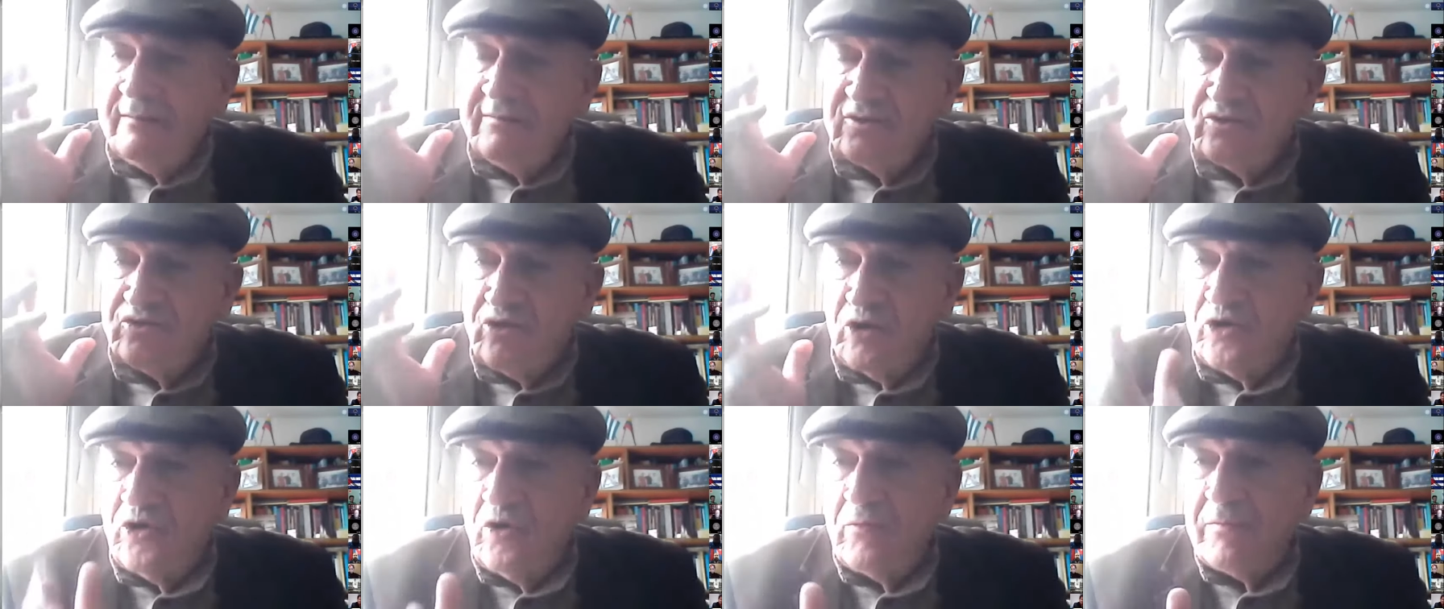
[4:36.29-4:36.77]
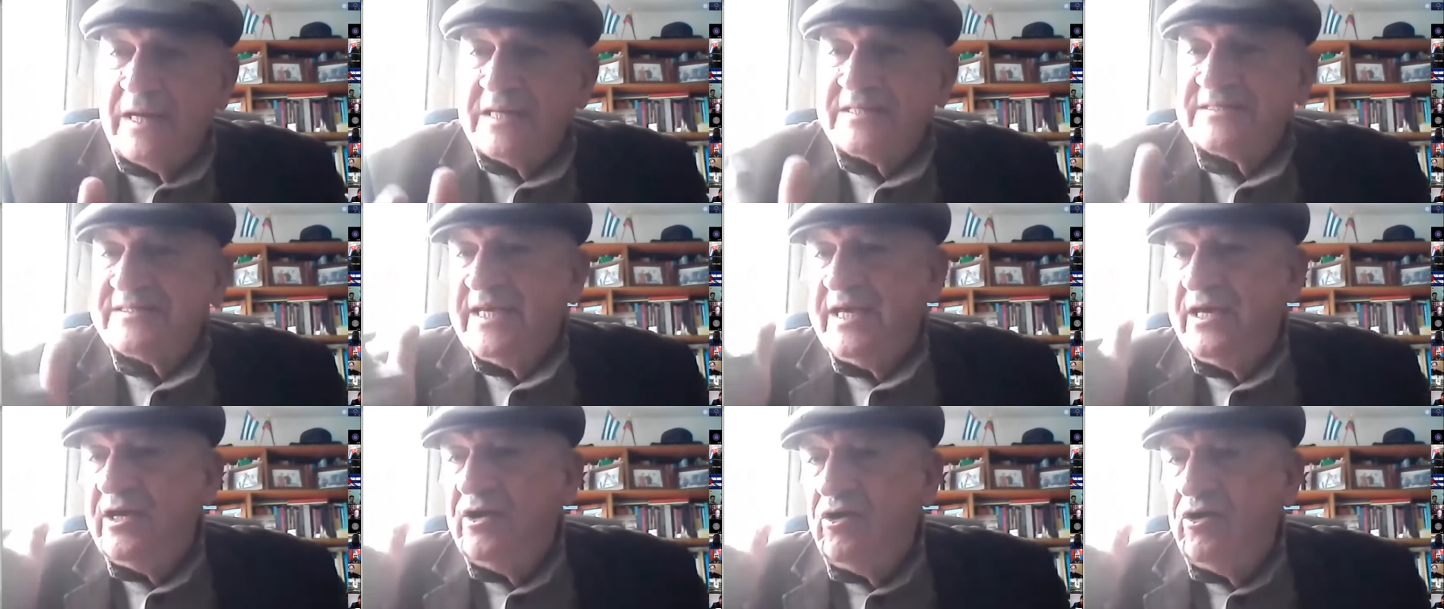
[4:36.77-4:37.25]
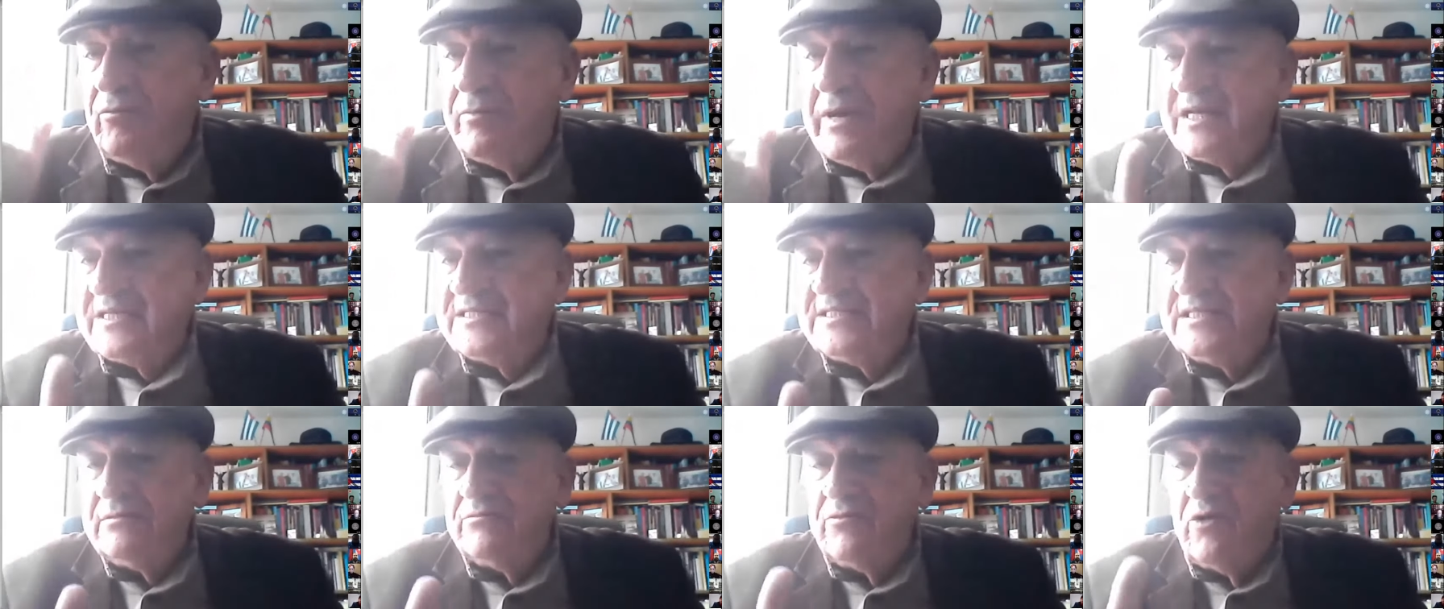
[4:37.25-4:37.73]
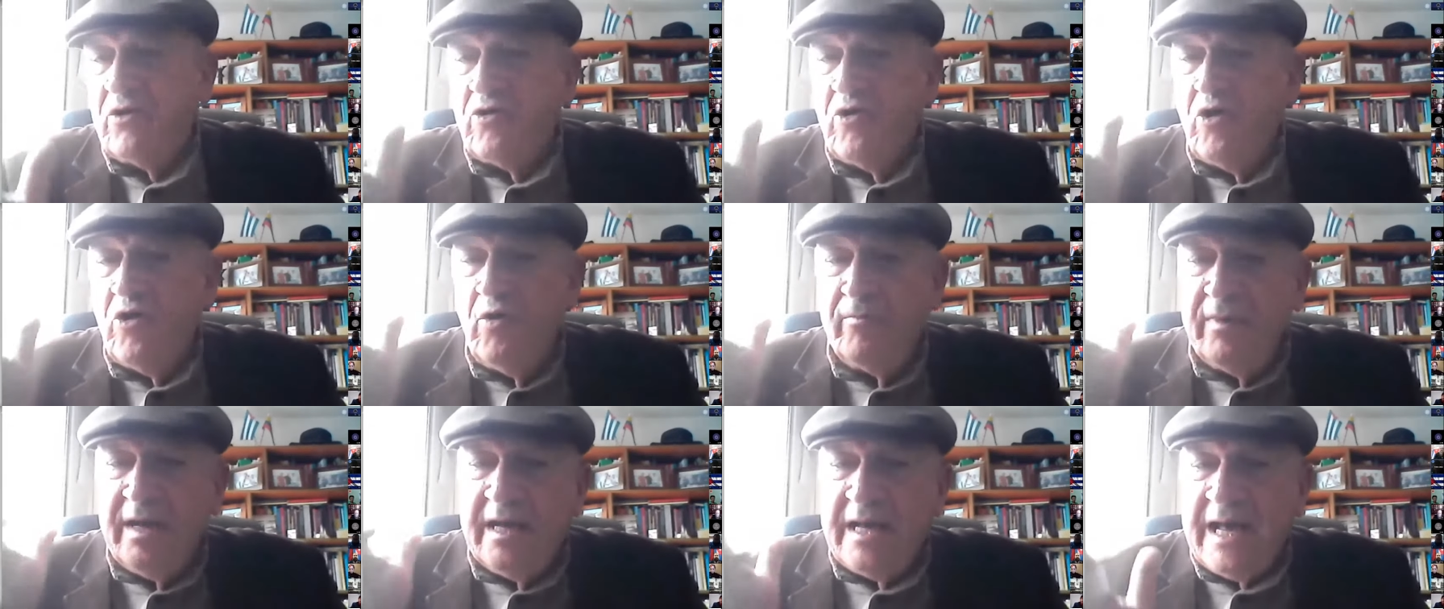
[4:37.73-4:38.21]
Antonio Maceo, Máximo
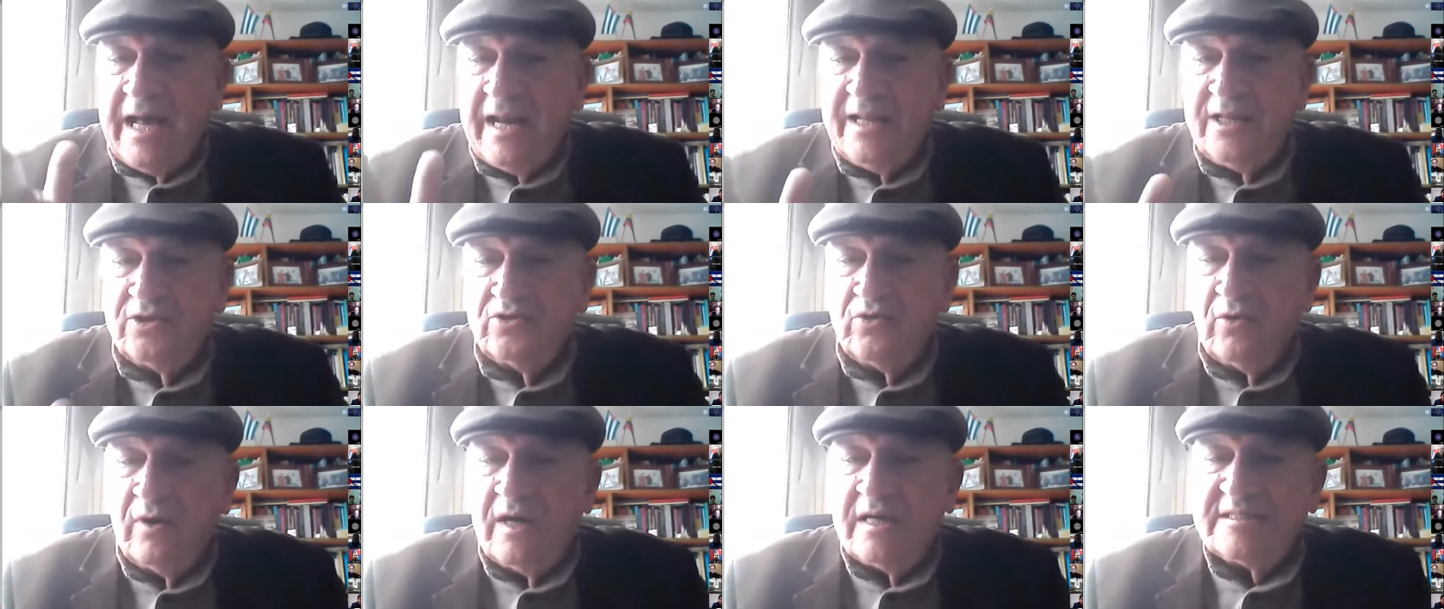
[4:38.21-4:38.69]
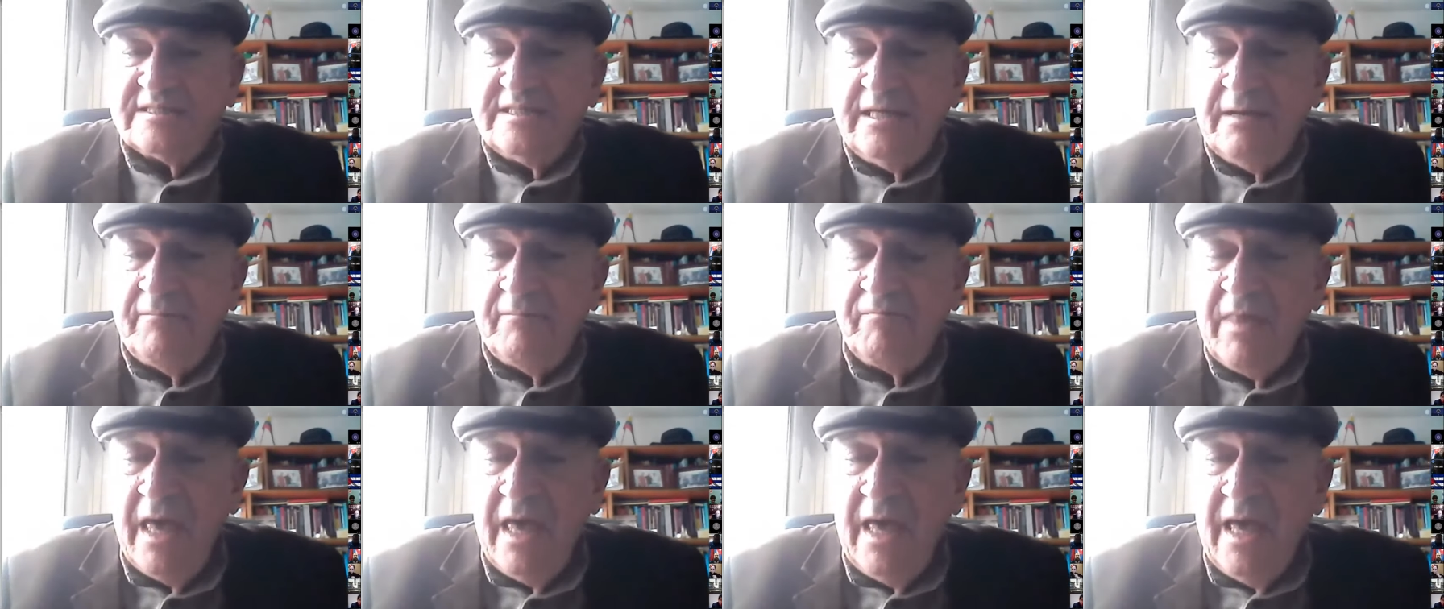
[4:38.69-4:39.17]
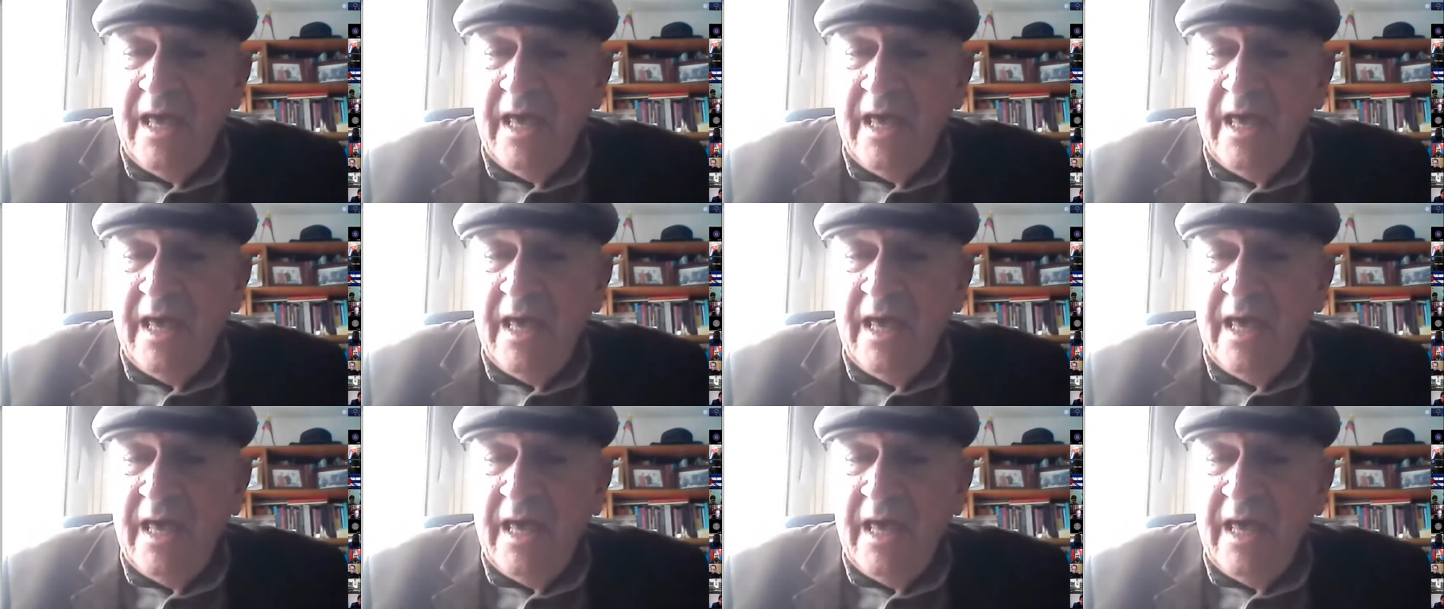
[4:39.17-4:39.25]
Gómez, Calixto García.